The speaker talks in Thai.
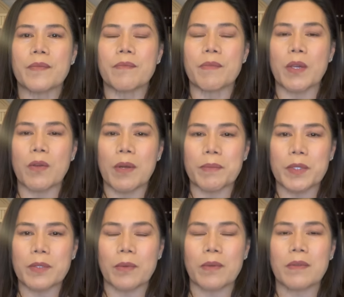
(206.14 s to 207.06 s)
มีความ
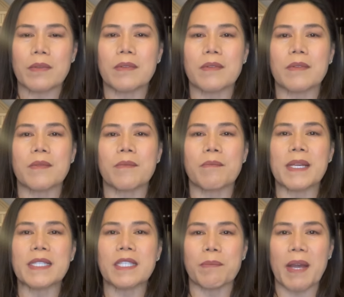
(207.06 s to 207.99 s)
สุขไม่
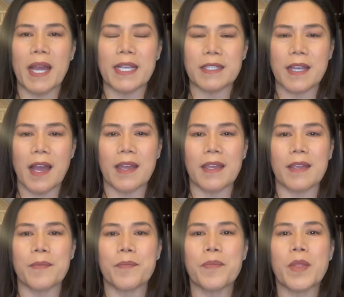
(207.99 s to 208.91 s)
สบายใจ
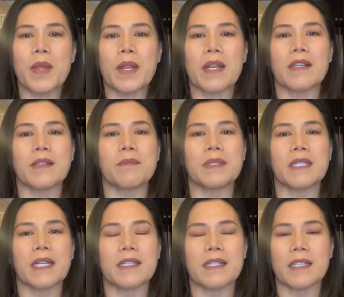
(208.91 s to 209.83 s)
หรือเหมือ
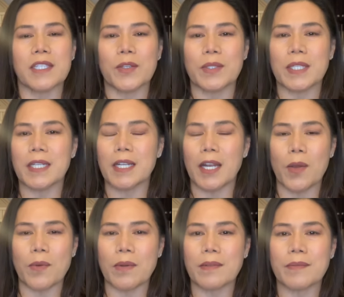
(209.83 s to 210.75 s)
นเดินอยู่ที่นร
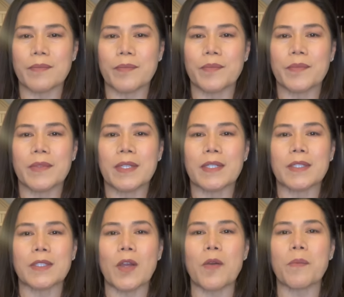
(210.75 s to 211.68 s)
ก
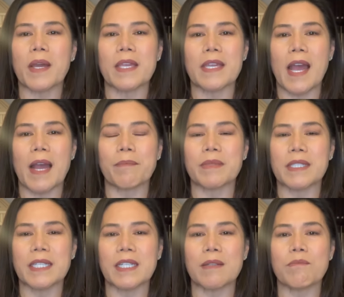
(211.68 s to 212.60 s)
ต้องพยายาม
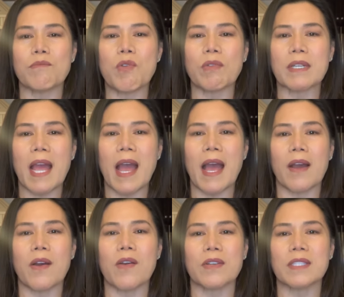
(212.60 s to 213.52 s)
เดินมุ่งหน้า
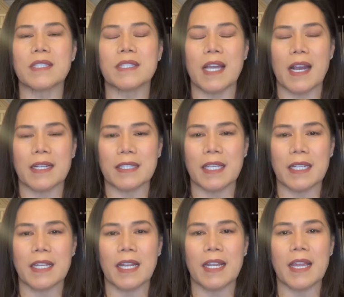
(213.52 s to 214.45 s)
ออกจากสิ่ง
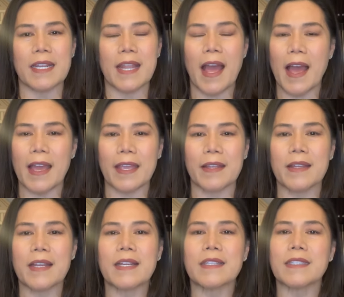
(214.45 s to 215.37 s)
นั้นให้ได้
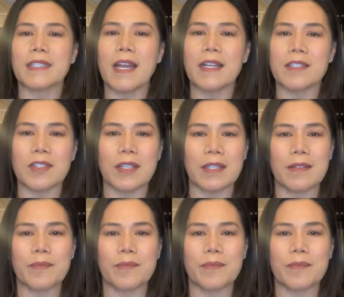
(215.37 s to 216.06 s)
ตั้งจิต